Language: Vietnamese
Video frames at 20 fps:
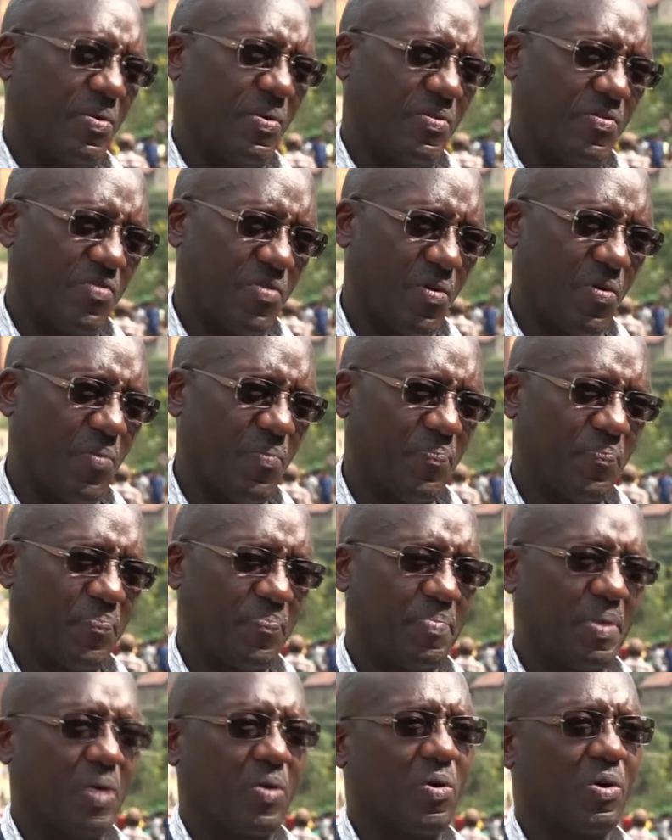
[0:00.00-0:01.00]
đề phòng chuyện
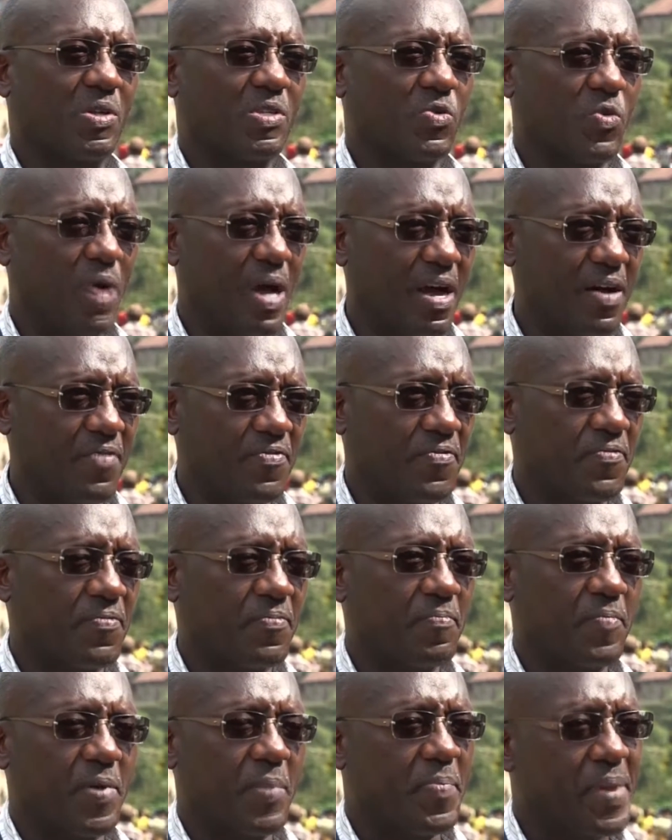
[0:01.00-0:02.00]
đáng tiếc xảy ra,
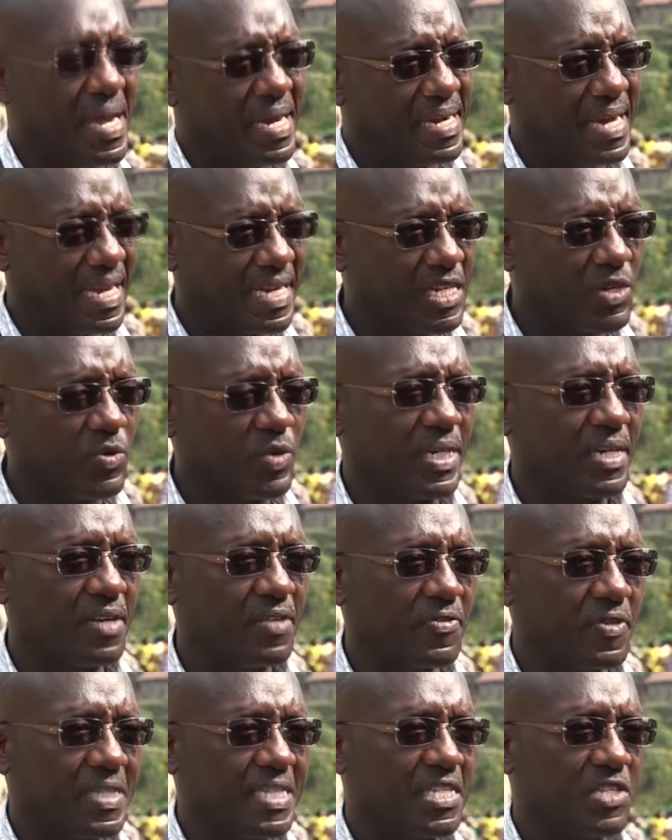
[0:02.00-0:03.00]
tất cả những ai có
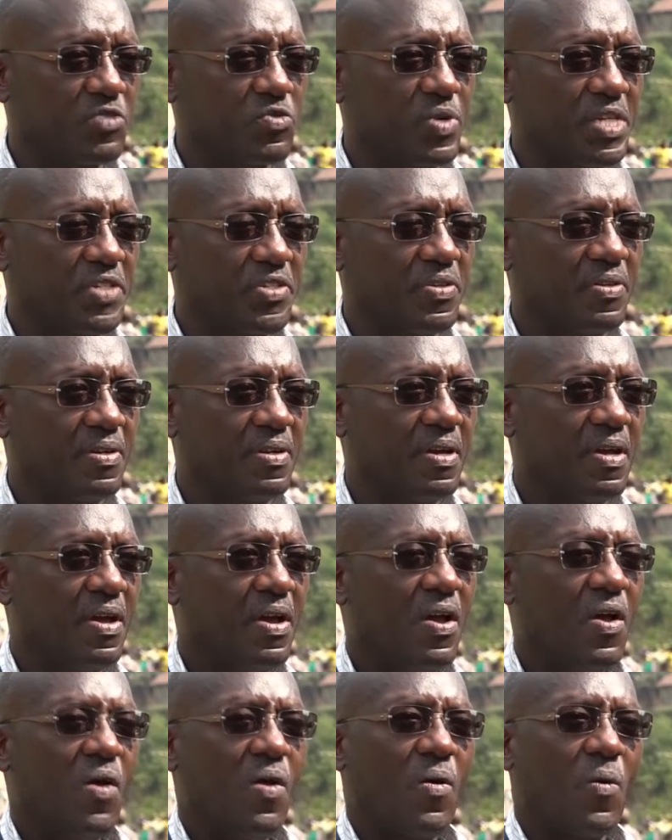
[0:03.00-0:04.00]
triệu chứng của
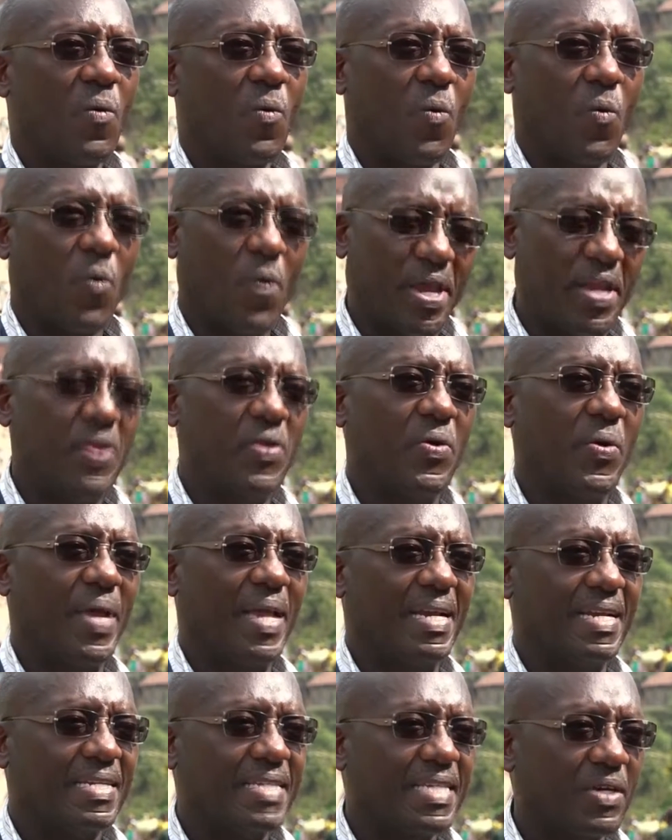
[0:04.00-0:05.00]
Ebola khi đi qua biên
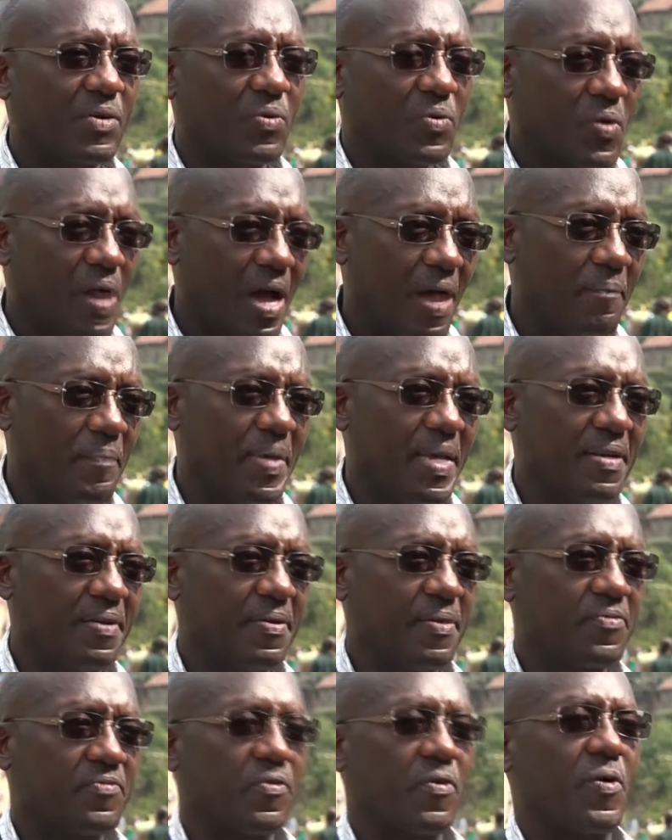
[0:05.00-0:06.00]
giới đều bị
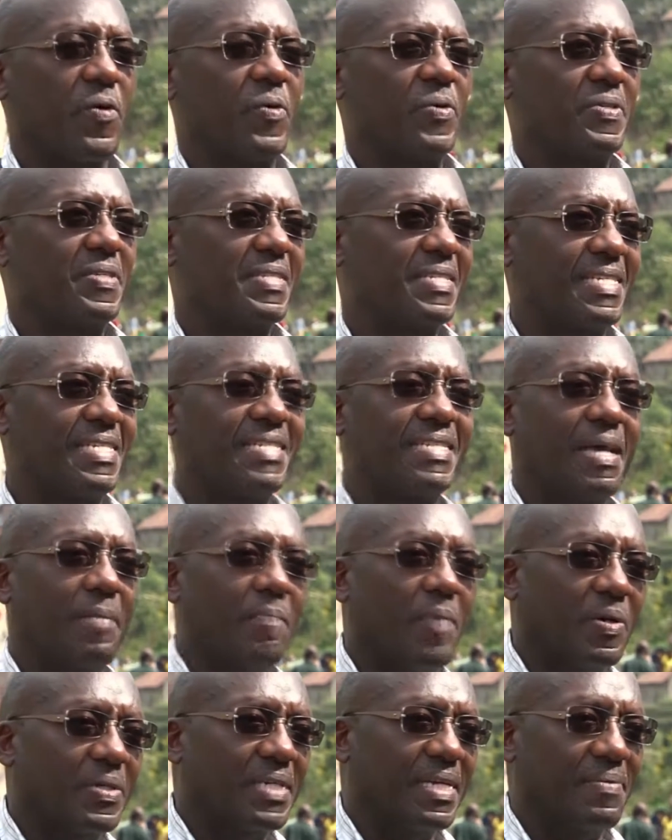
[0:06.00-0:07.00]
Uganda giữ lại, sau
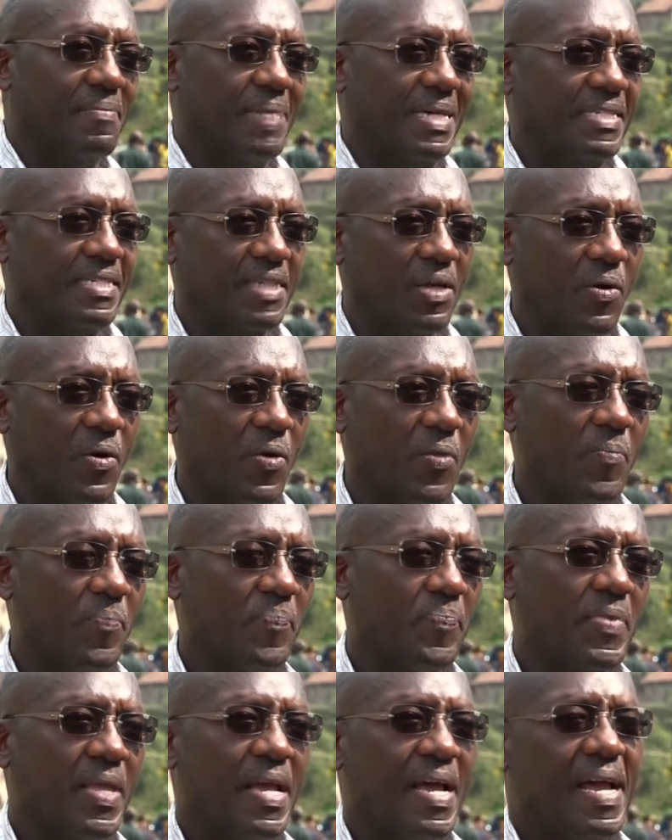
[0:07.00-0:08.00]
đó mang đi điều trị
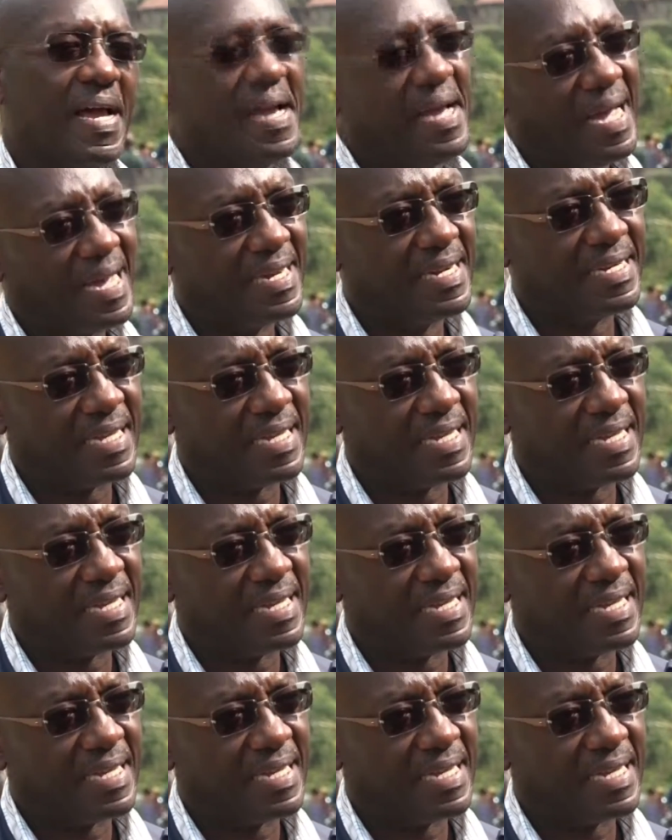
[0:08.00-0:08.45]
cách ly.